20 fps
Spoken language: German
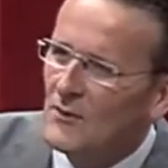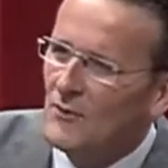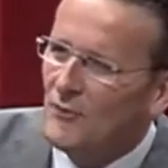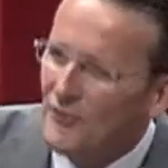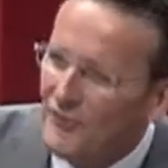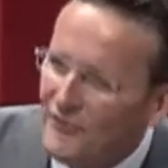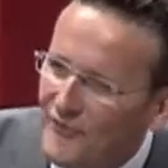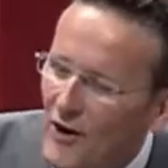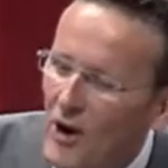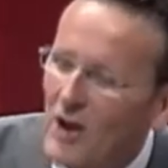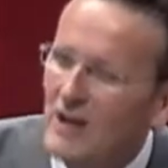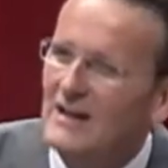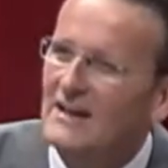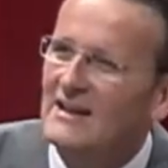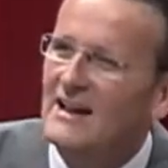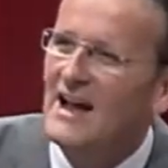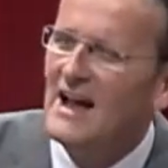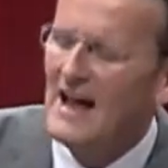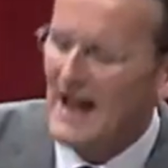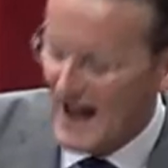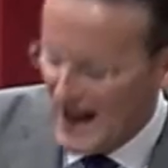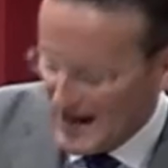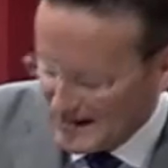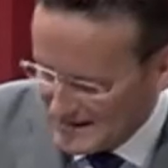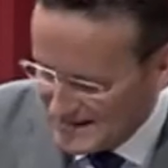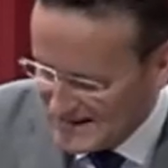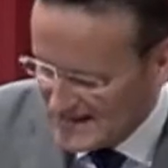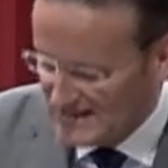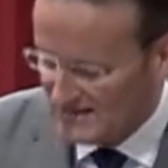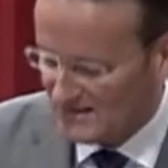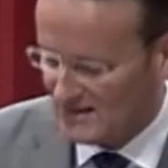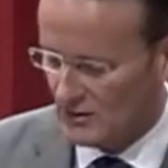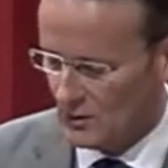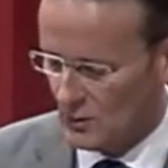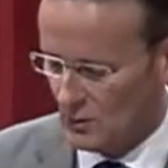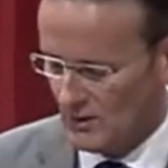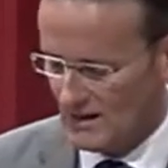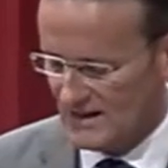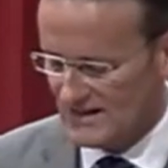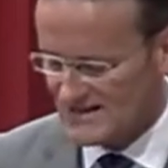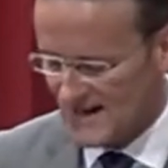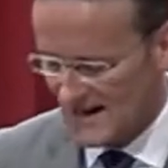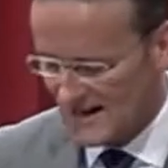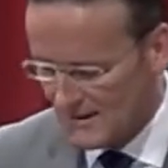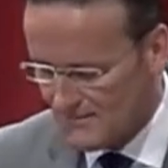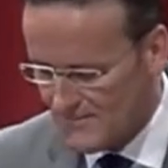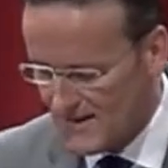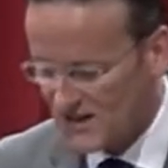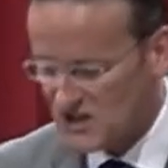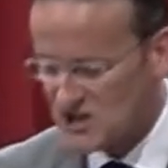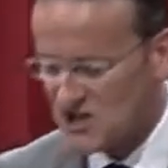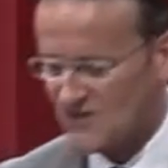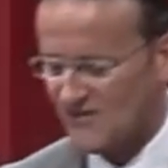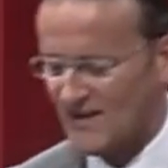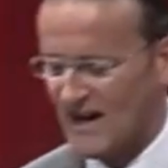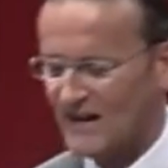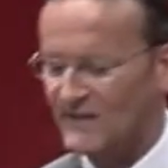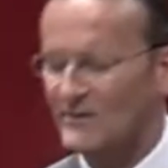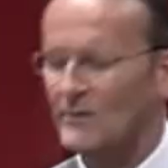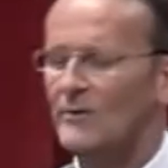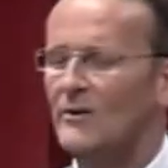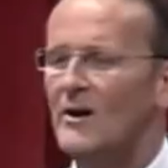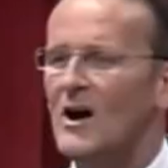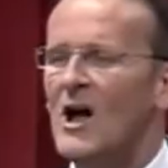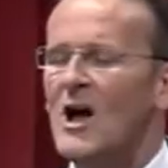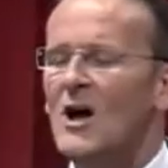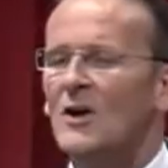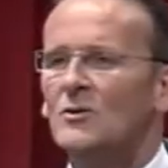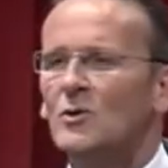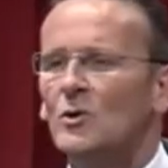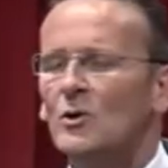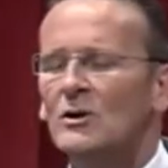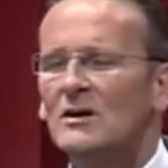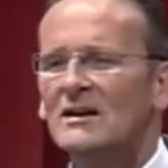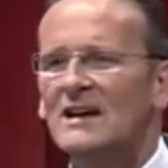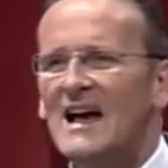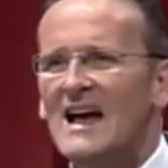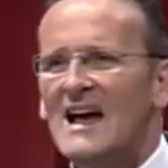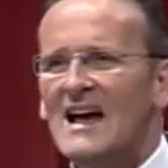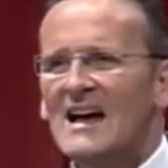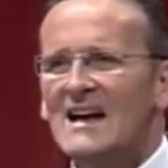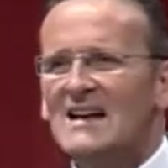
völlige Erniedrigung in seiner Menschwerdung, durch